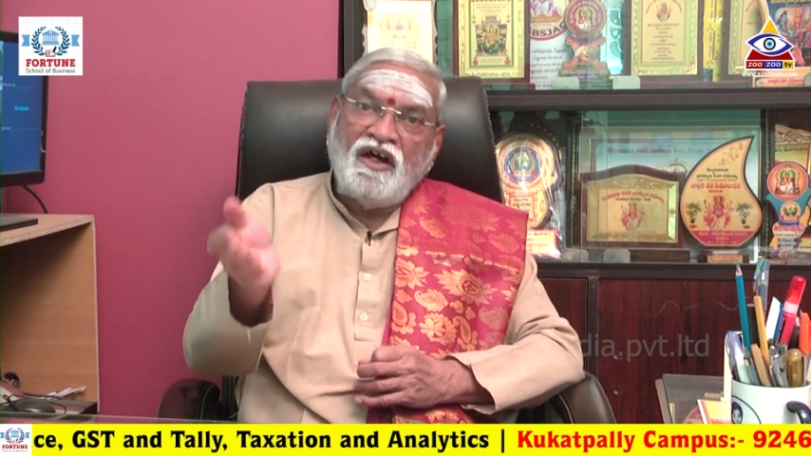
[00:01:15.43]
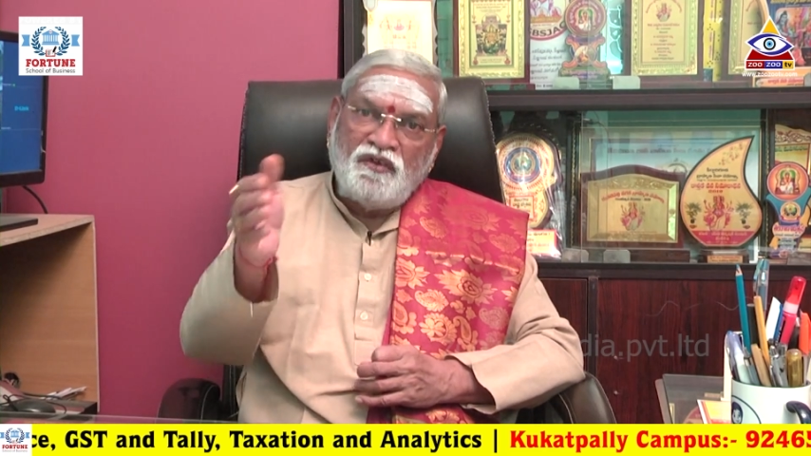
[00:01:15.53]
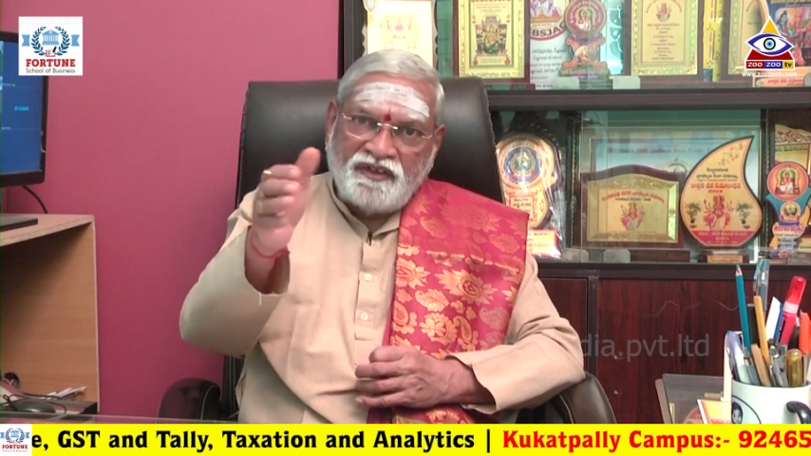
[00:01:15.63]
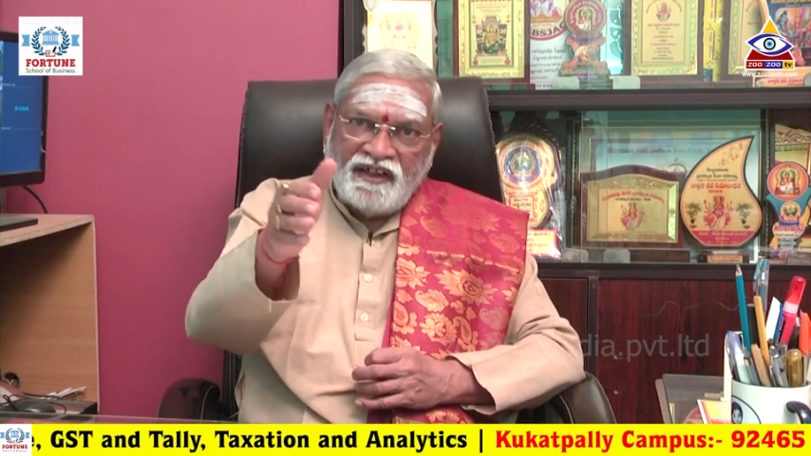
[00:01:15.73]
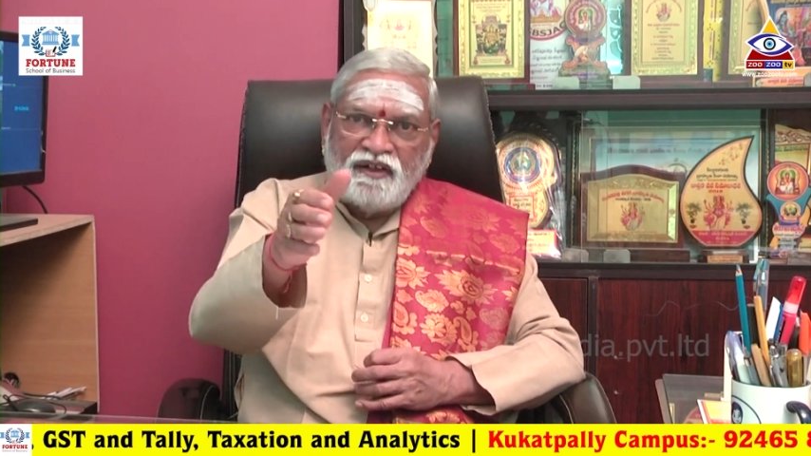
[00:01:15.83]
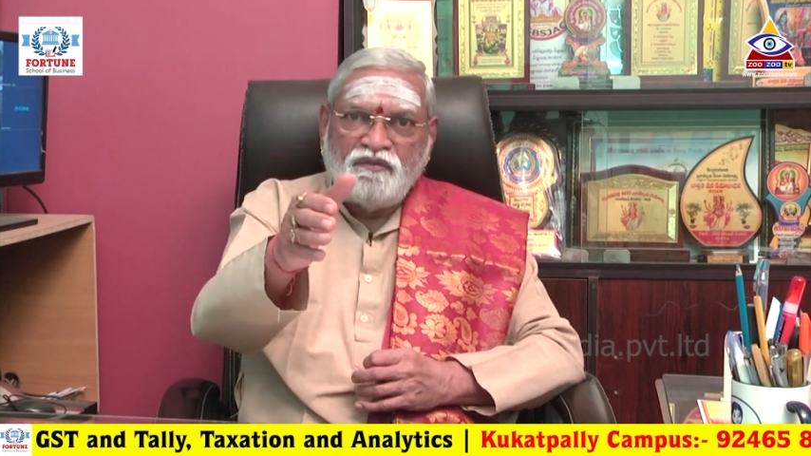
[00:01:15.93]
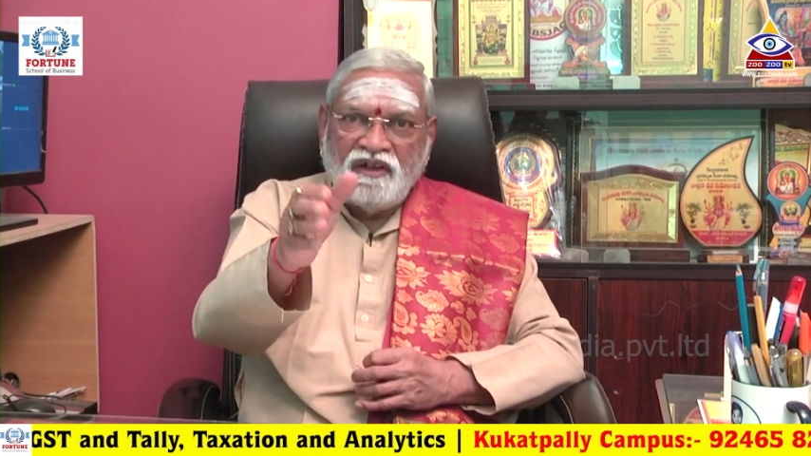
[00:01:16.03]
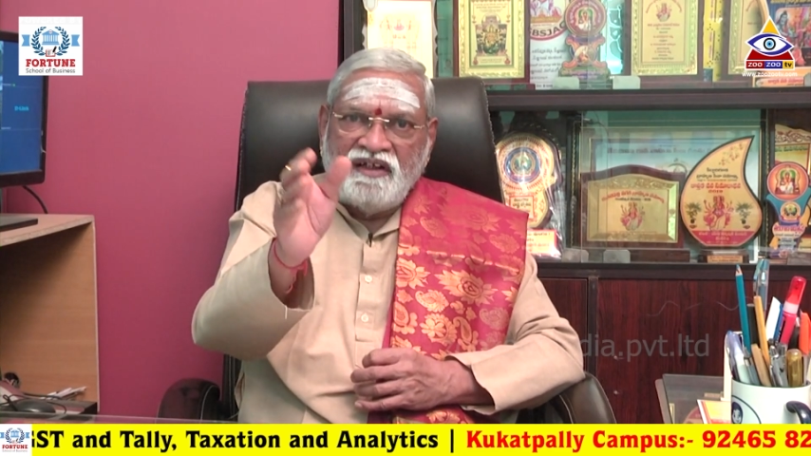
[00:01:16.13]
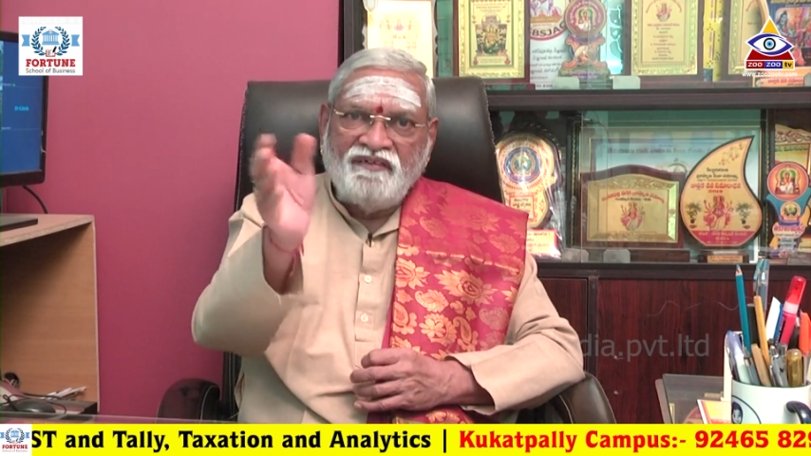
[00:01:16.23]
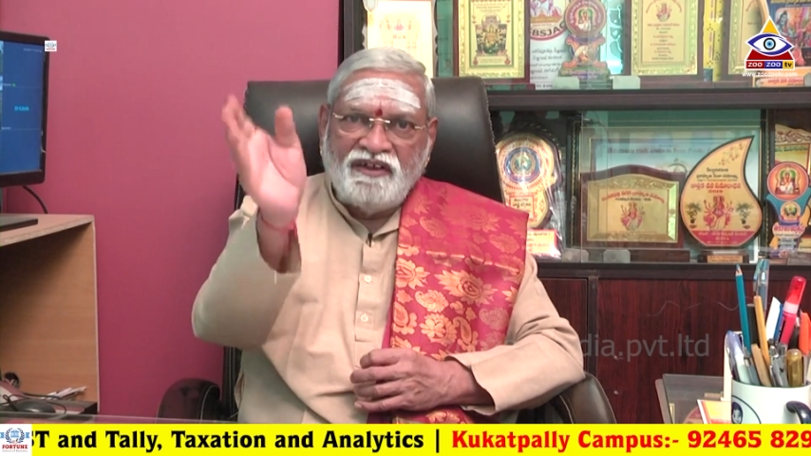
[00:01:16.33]
ఆరోగ్యానికి
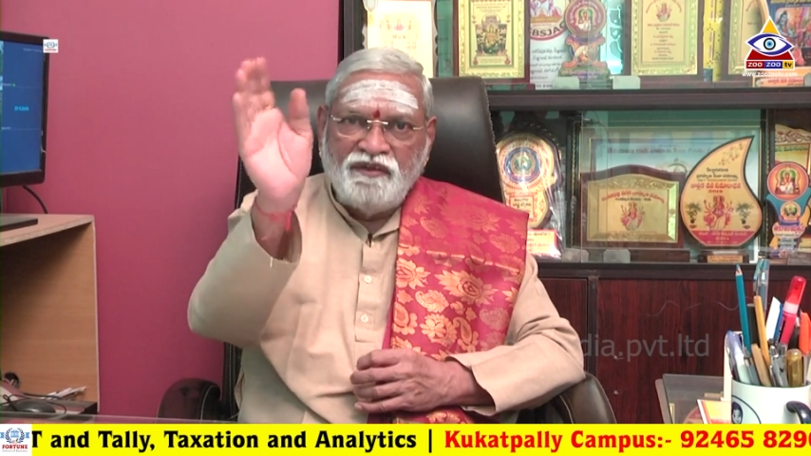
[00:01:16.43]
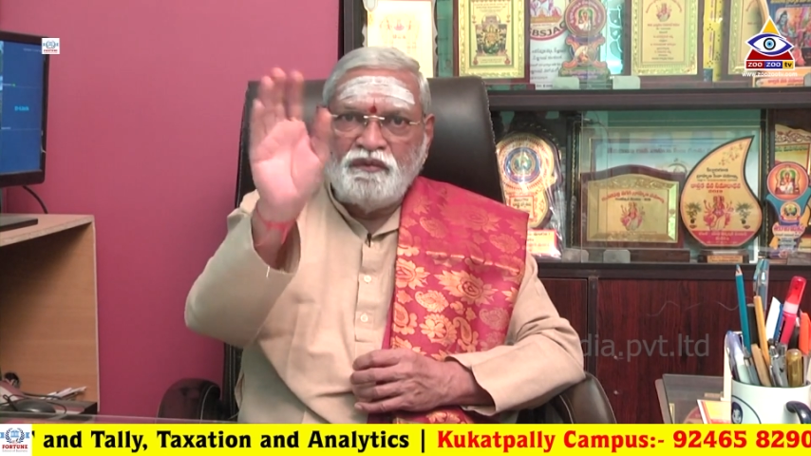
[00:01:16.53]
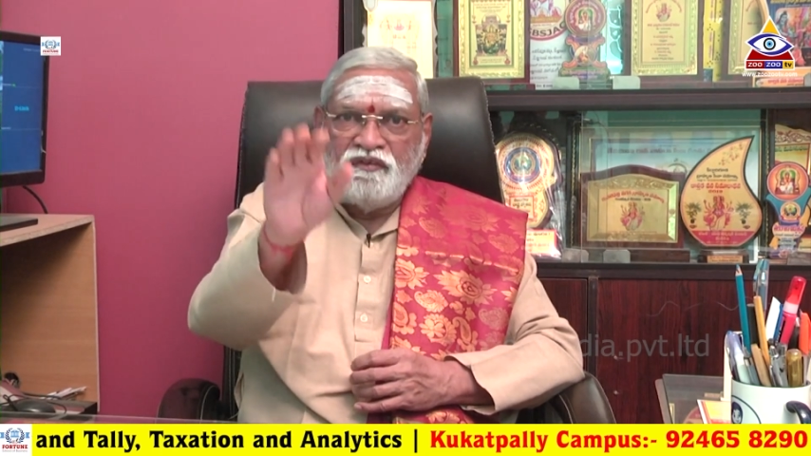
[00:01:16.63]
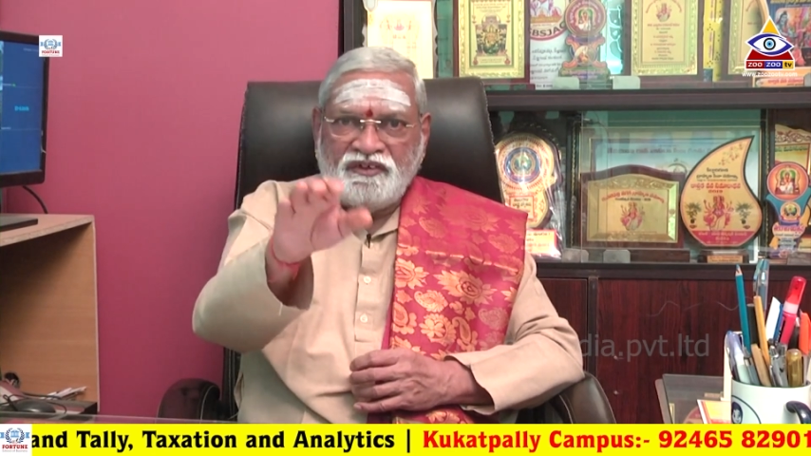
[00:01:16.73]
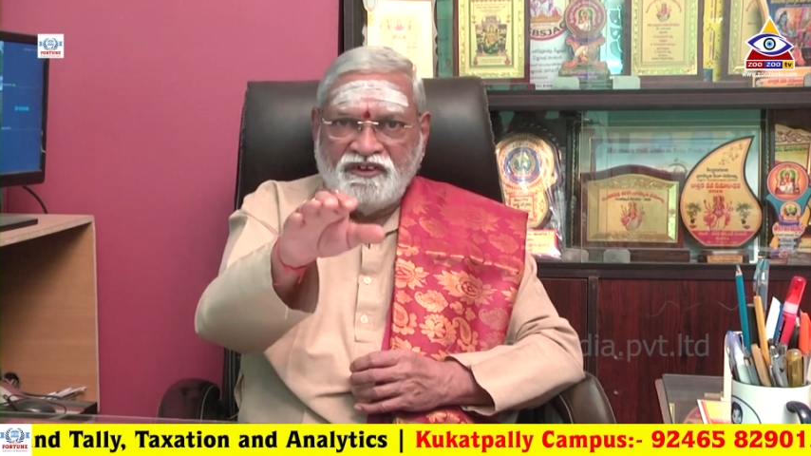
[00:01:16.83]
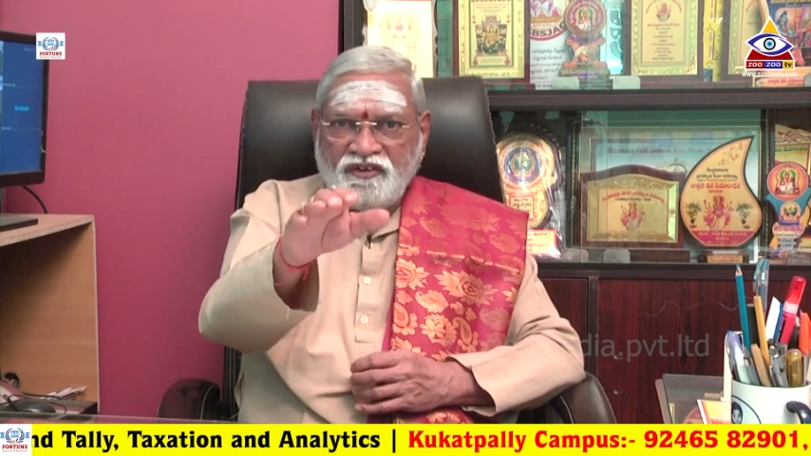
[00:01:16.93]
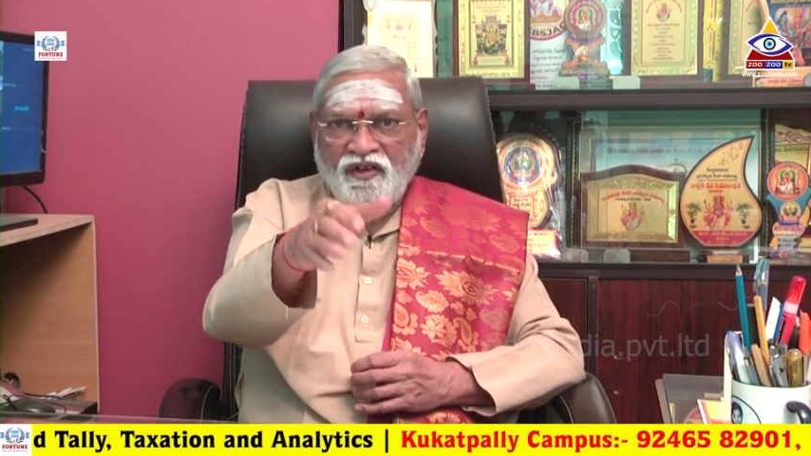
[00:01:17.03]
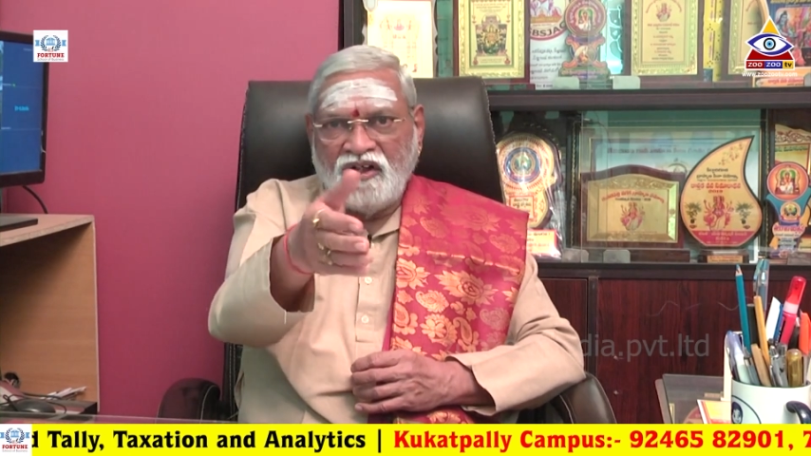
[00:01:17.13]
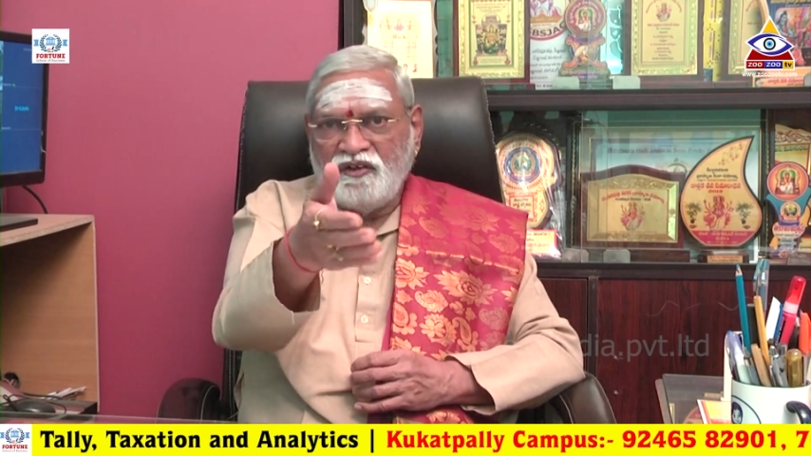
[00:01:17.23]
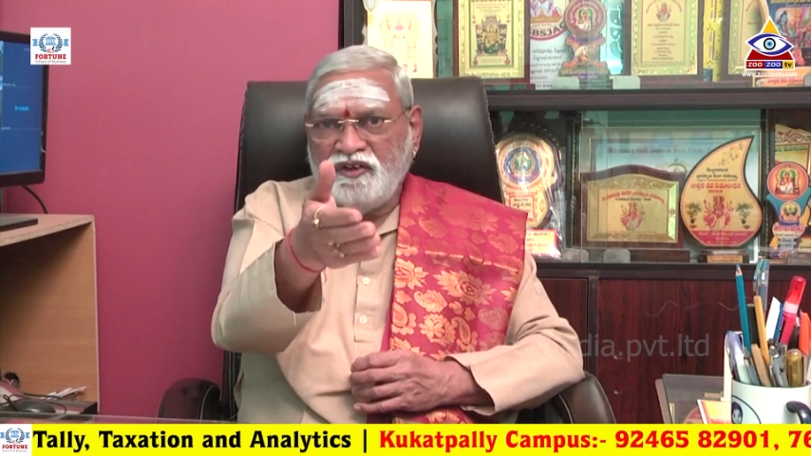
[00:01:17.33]
మళ్ళీ ఇవన్నీ
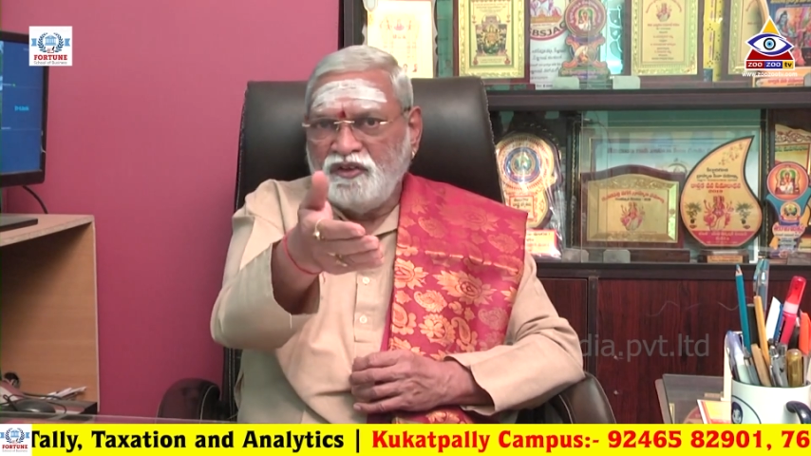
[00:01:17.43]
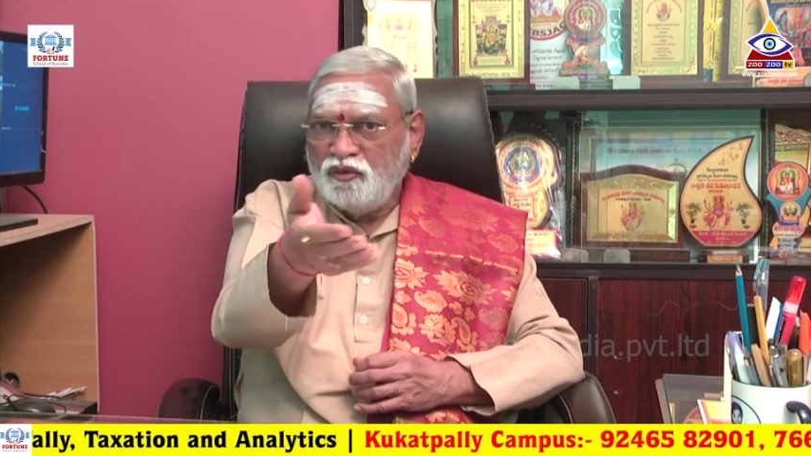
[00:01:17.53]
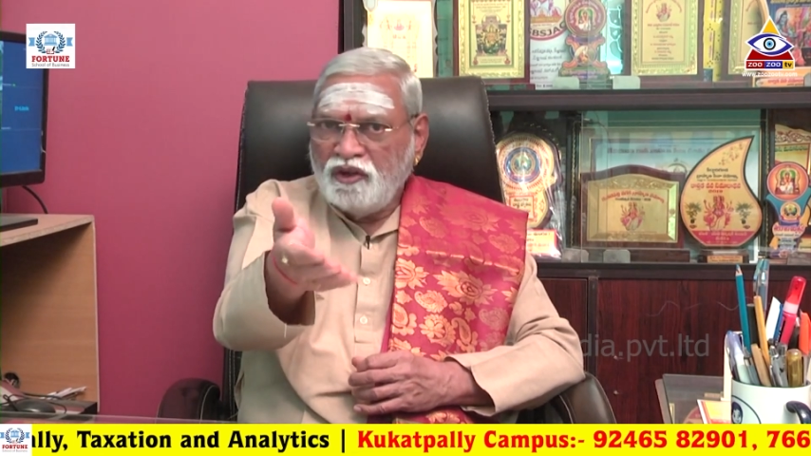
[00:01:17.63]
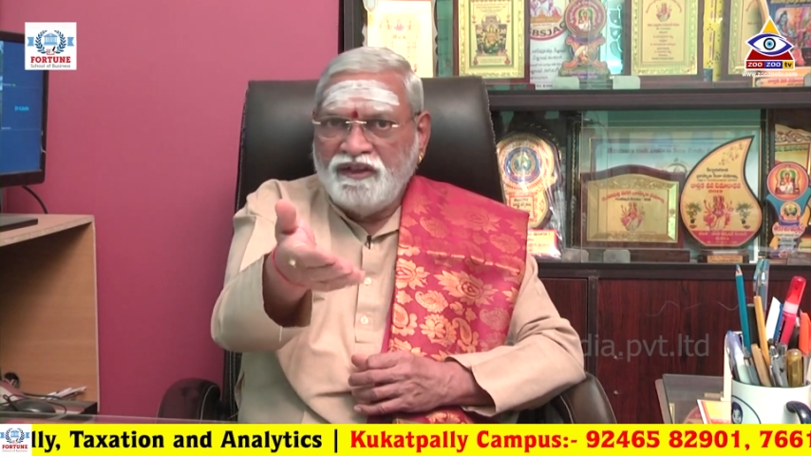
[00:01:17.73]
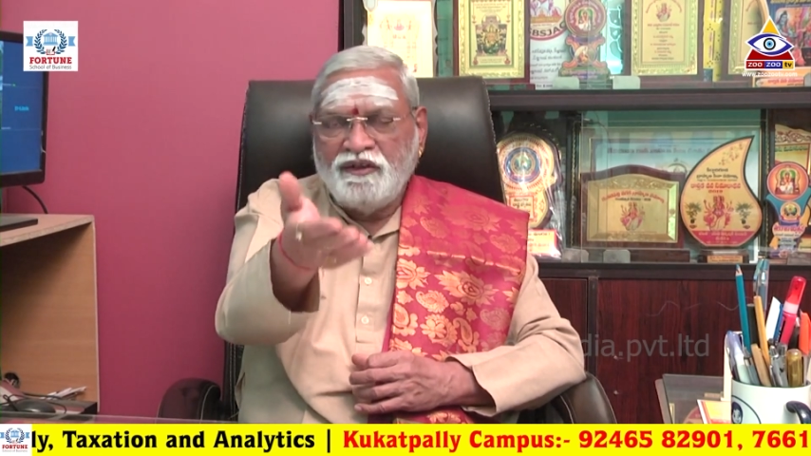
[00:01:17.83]
భవిష్యత్తులో ఆరోగ్యంకి